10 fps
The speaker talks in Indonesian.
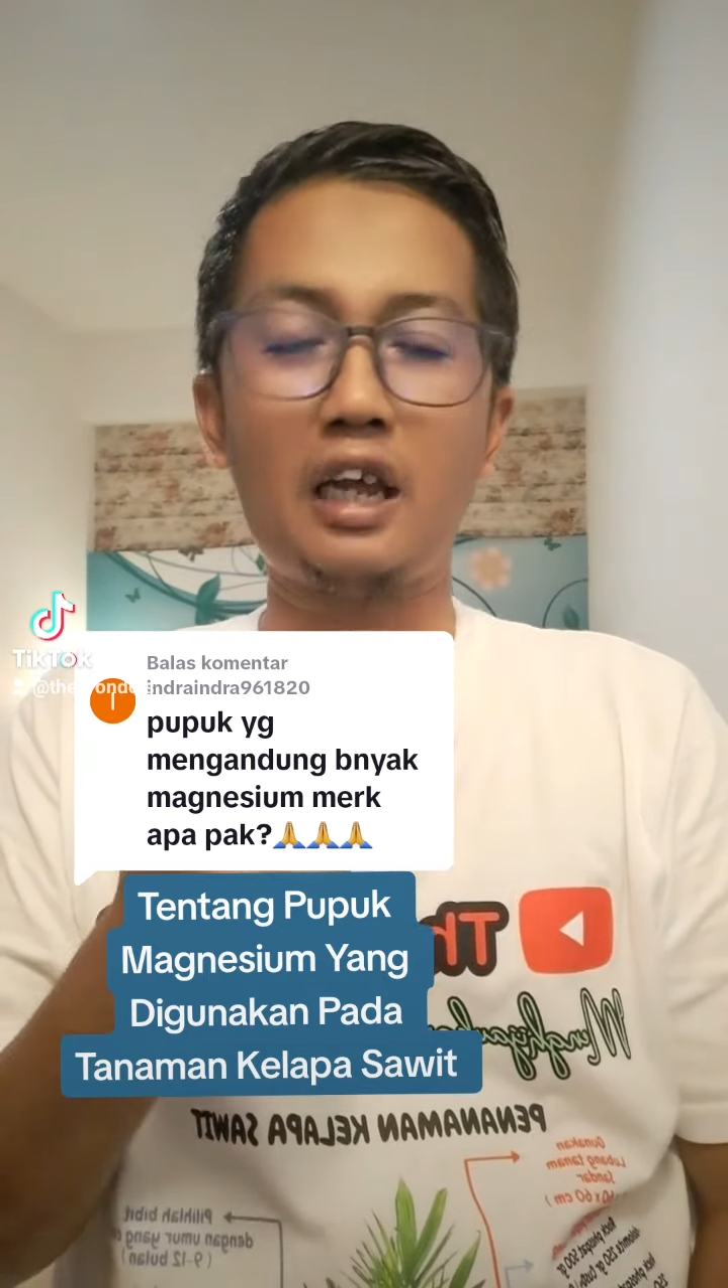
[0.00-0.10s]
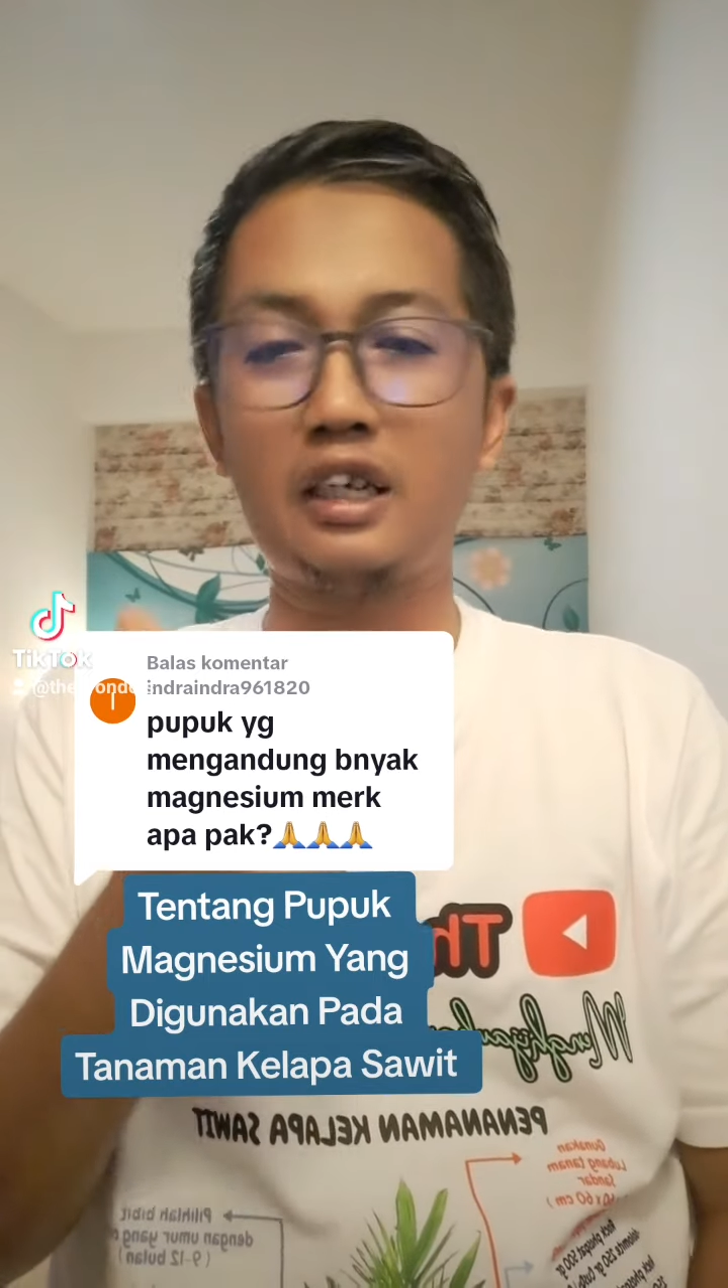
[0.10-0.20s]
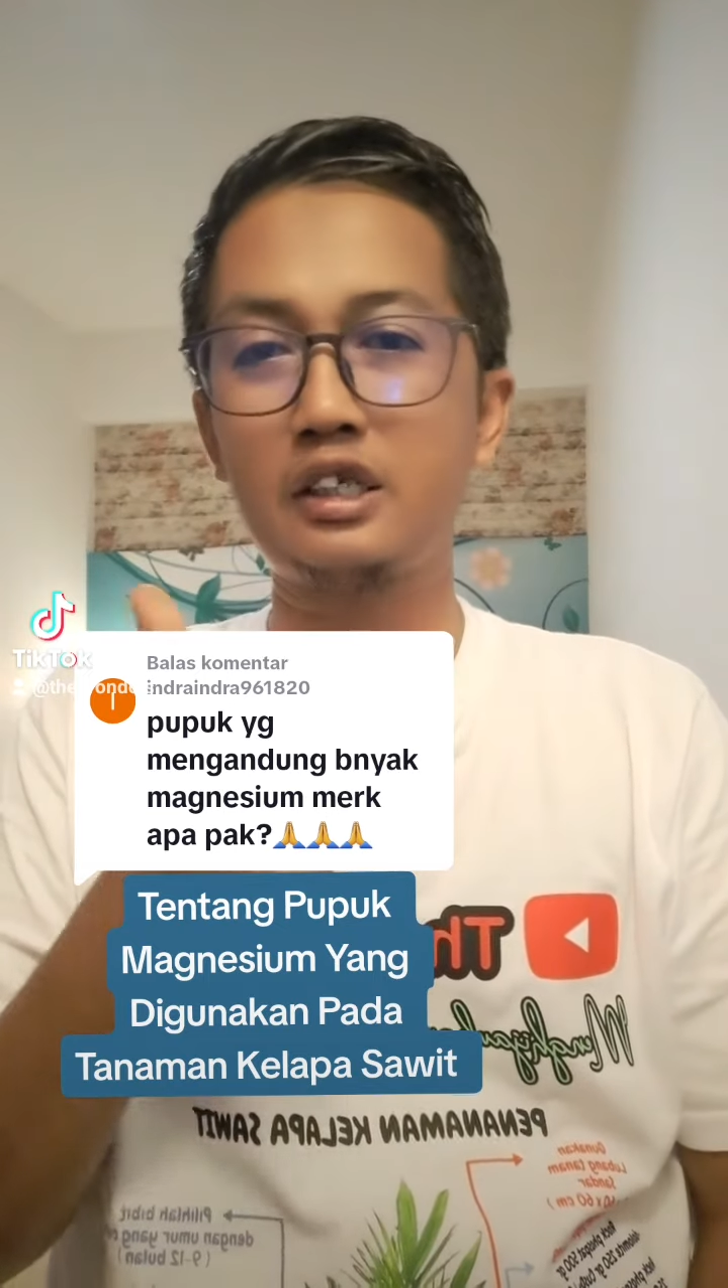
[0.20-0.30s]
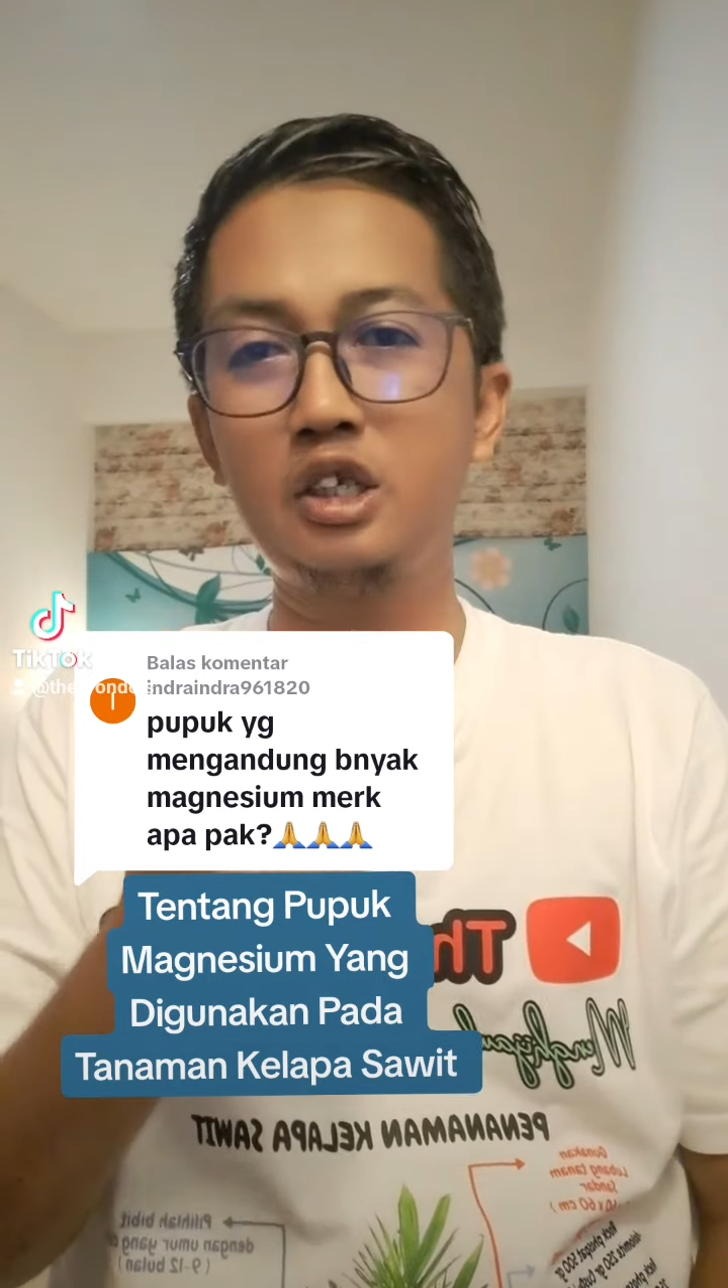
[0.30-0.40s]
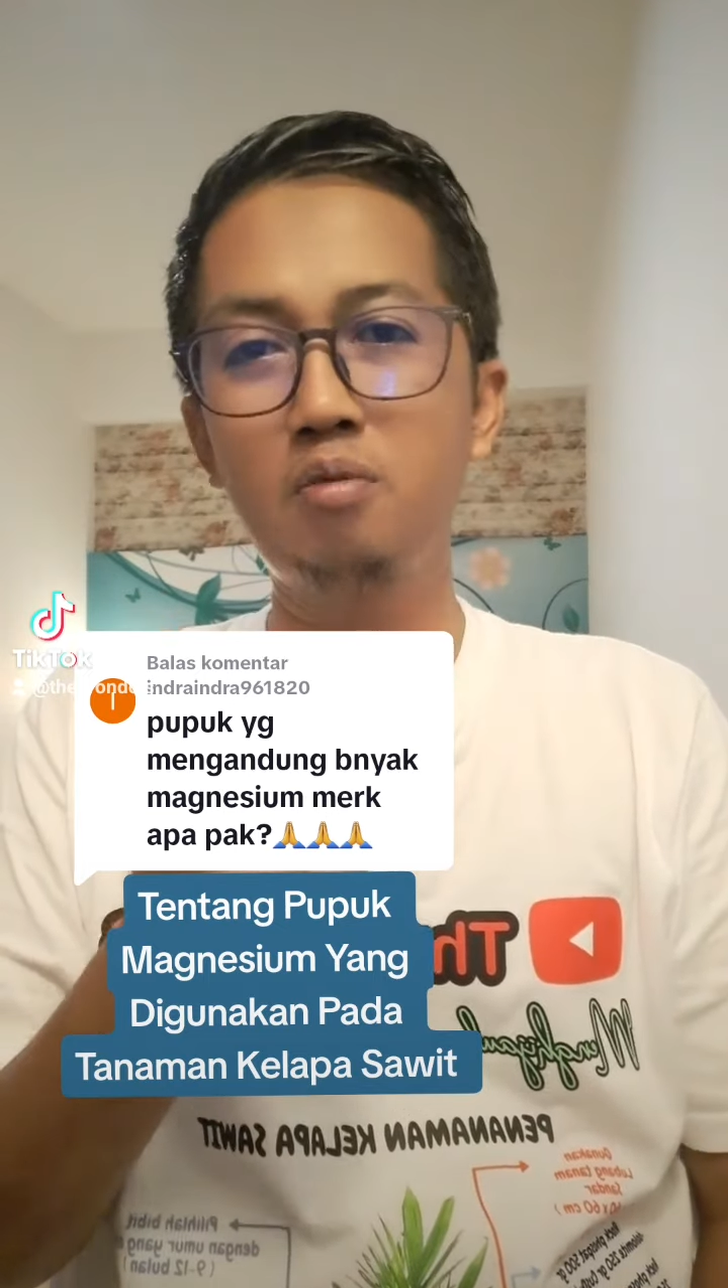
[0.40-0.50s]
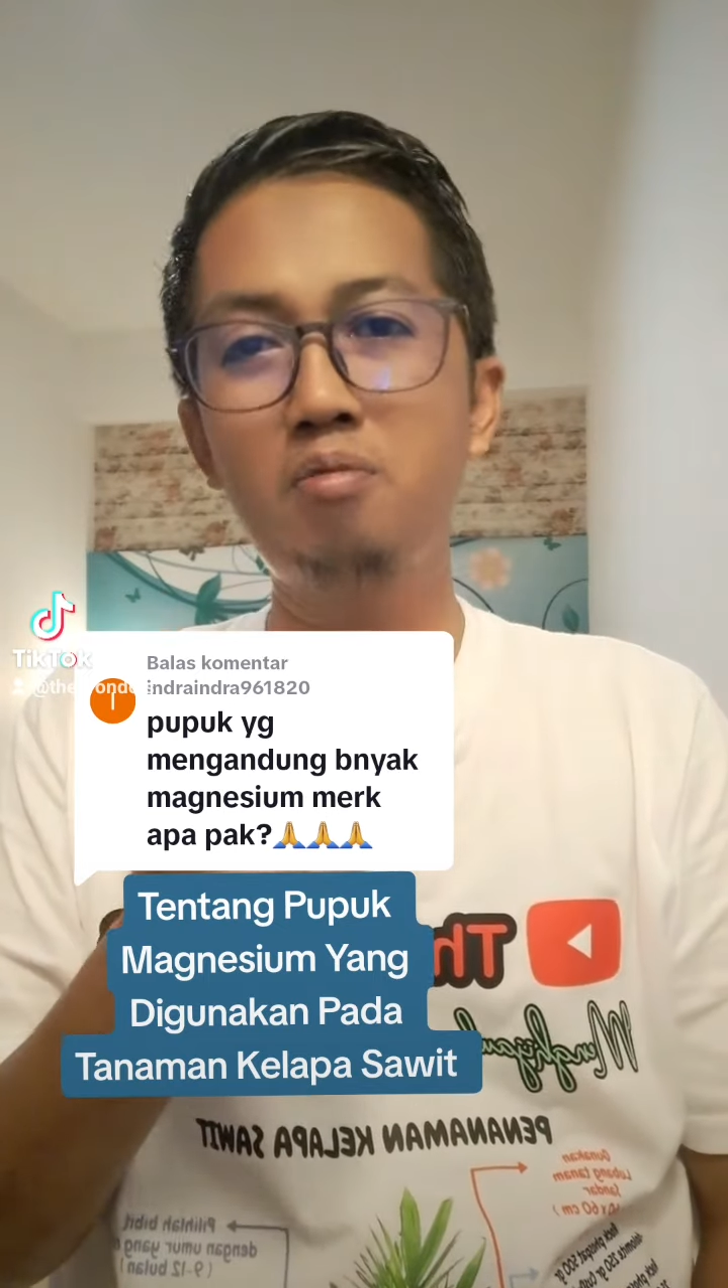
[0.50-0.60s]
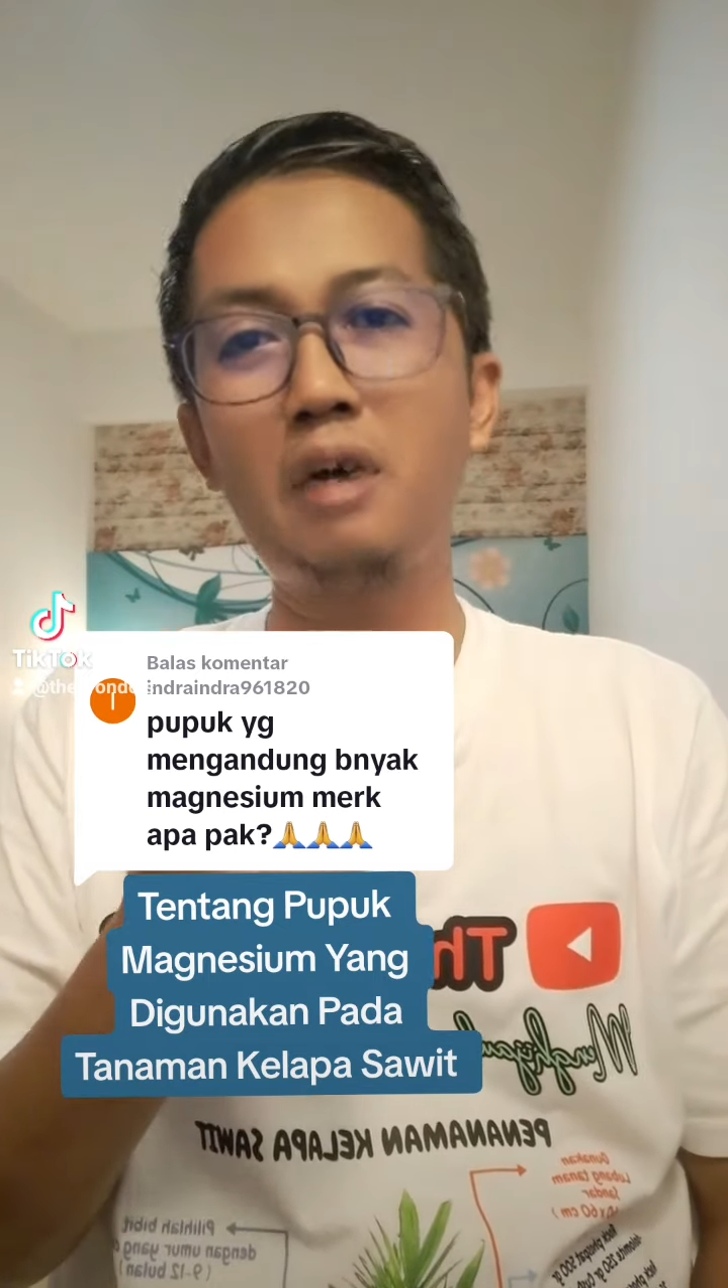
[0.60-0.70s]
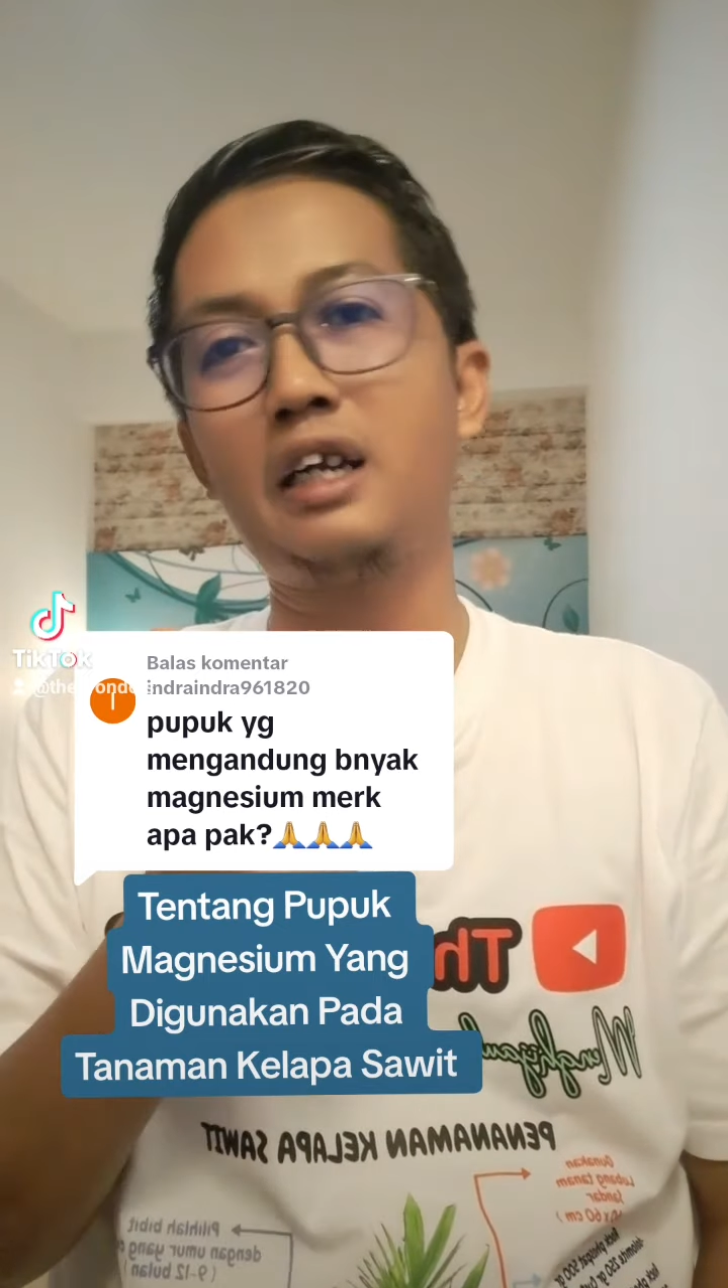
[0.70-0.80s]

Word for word: kalsium,